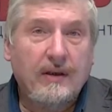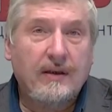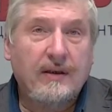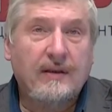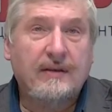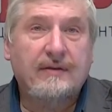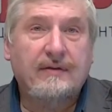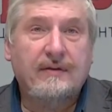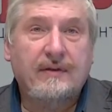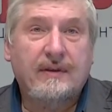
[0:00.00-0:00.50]

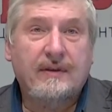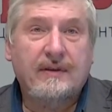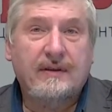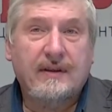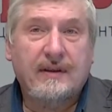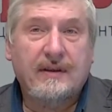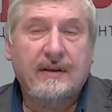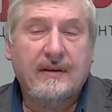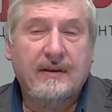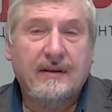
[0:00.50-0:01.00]

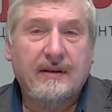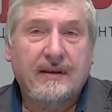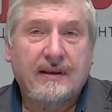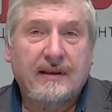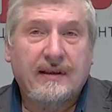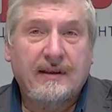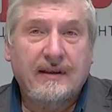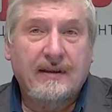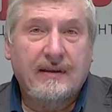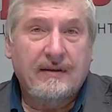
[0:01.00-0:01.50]
развитие
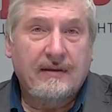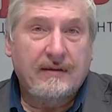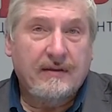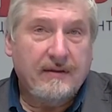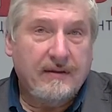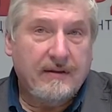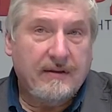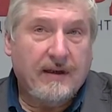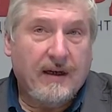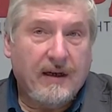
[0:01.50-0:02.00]

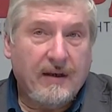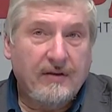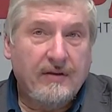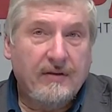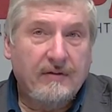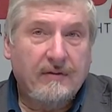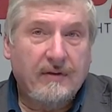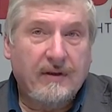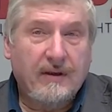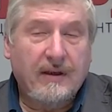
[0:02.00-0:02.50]
э,
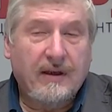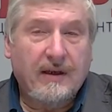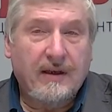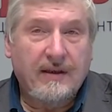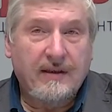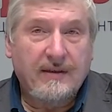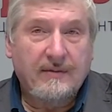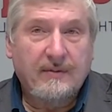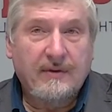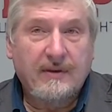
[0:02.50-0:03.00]
каждого
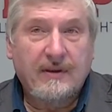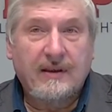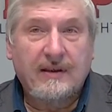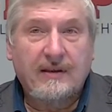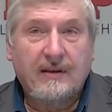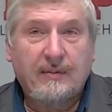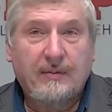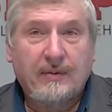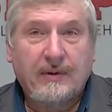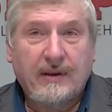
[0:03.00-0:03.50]
организма на
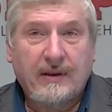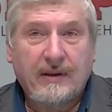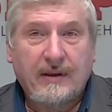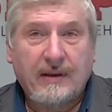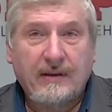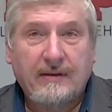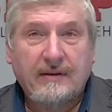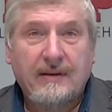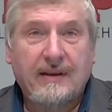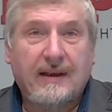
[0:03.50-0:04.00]
этой
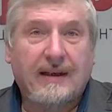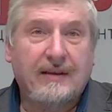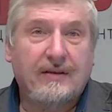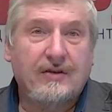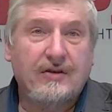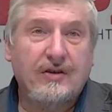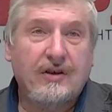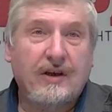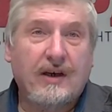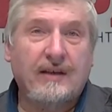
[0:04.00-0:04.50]
планете
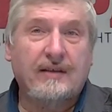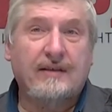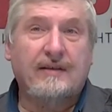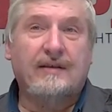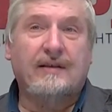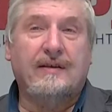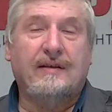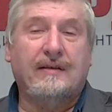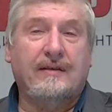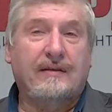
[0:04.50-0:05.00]

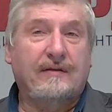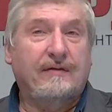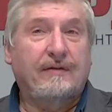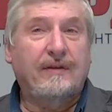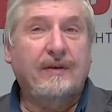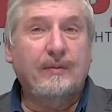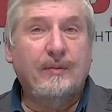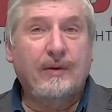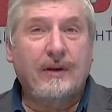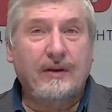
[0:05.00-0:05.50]
отчасти
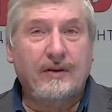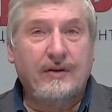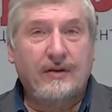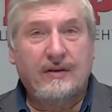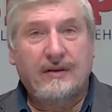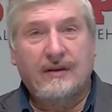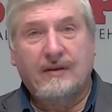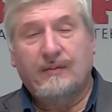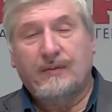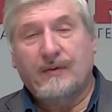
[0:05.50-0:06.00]

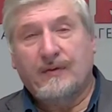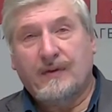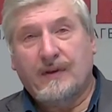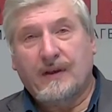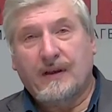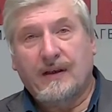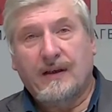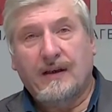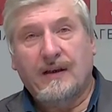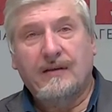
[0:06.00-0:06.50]
выборочно
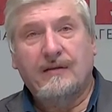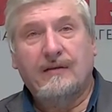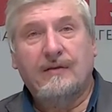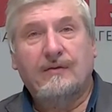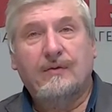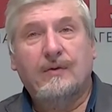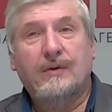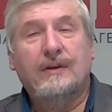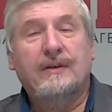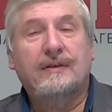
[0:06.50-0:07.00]
повторяет
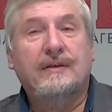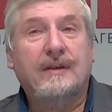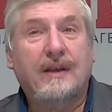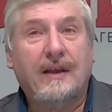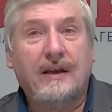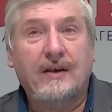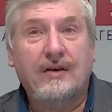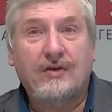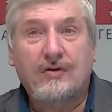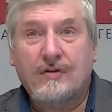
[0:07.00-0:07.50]
его
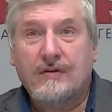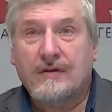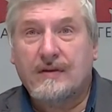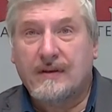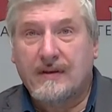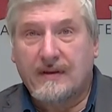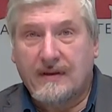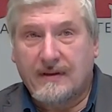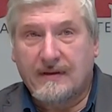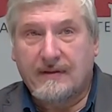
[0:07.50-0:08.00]
историческое
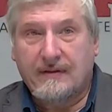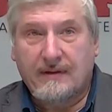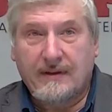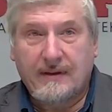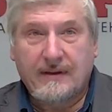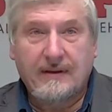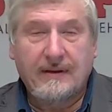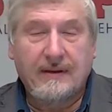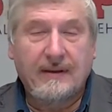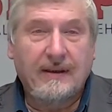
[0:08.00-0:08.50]

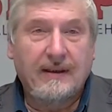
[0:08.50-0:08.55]
развитие.